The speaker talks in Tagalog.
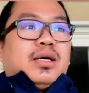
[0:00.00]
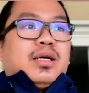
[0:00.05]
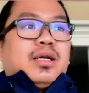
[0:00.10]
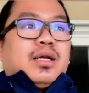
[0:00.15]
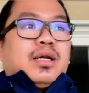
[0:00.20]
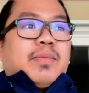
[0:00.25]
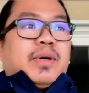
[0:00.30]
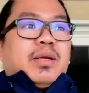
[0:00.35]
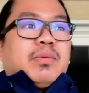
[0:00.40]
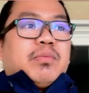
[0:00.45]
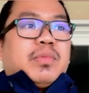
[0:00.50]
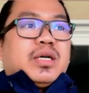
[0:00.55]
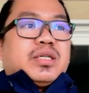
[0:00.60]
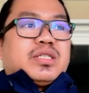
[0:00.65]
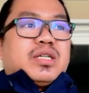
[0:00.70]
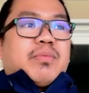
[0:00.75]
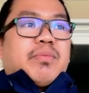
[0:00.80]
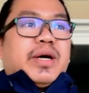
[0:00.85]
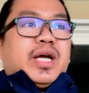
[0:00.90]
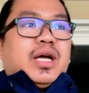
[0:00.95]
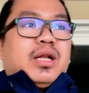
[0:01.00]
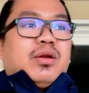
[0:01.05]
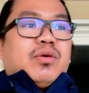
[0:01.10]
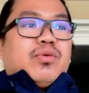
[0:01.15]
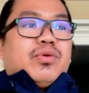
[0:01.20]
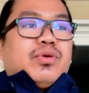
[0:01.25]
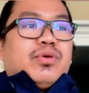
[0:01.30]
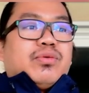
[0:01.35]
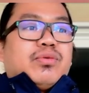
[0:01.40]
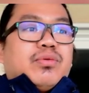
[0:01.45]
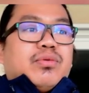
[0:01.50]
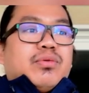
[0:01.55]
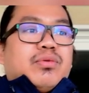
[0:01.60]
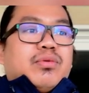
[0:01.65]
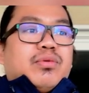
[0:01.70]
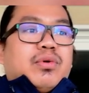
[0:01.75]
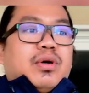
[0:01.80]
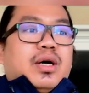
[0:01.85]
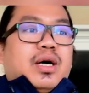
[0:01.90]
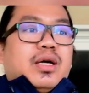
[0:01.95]
naman masabayan ko yung
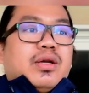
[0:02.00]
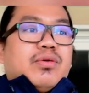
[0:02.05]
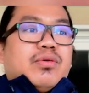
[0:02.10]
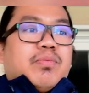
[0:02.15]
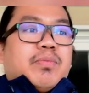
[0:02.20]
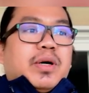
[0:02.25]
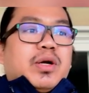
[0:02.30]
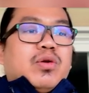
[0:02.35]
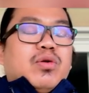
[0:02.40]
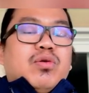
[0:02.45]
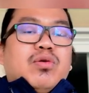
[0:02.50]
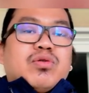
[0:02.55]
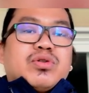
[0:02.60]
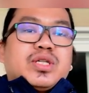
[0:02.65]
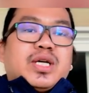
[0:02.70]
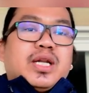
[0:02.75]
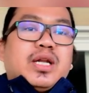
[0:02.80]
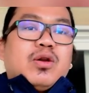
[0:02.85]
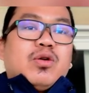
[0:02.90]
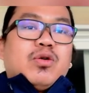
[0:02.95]
ano pagluluksa ni